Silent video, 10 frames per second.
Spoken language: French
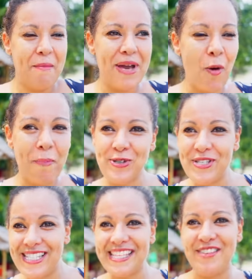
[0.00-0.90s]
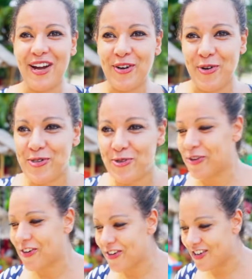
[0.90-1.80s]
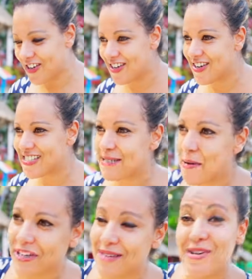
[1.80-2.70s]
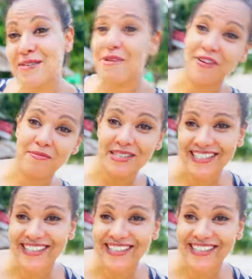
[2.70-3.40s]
Ben, on passe au stade des vacances. Donc, euh, ce qui m'a manqué, ben, c'est ma famille.